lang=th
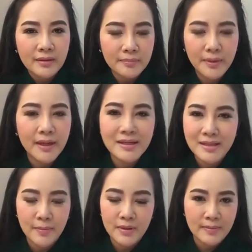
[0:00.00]
เพื่อน
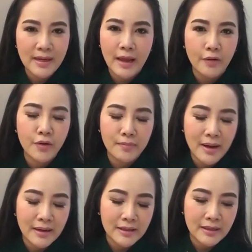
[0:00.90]
จิ๊บจะมีหลายคน
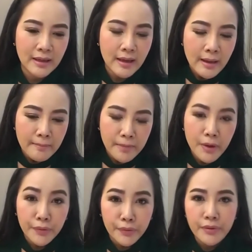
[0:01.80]
มากที่
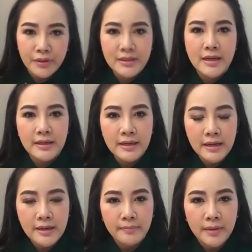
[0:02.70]
ไม่อดทนใช้ค
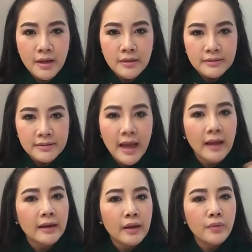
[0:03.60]
รีมอ
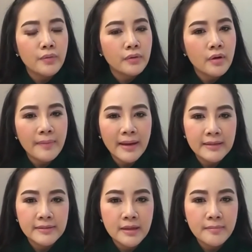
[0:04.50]
ยากเร็วก็ไปเล
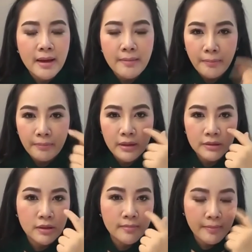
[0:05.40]
เซอร์มาแบบเล
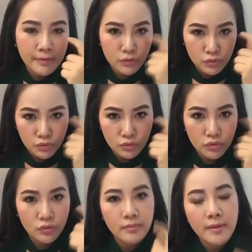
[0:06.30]
เซอร์มาเป็น
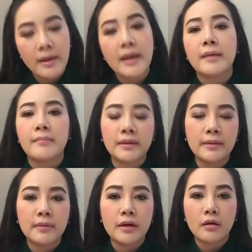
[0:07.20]
จุดๆๆไม่ๆกลับมา
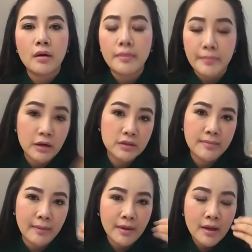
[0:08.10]
เต็มเลยแล้วก็เดี๋ยวมันก็
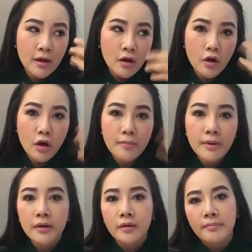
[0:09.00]
จะแบบค่อยๆ
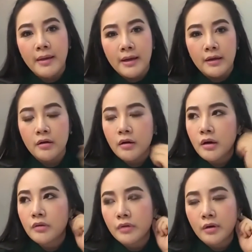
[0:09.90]
เบิร์นออกไป
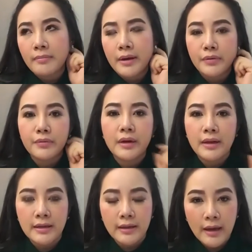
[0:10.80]
ค่อยๆหลุดออกไปด้วย
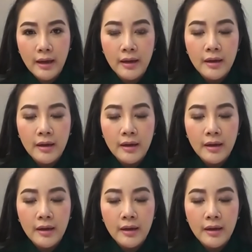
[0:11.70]
อะไรเงี้ยค่ะ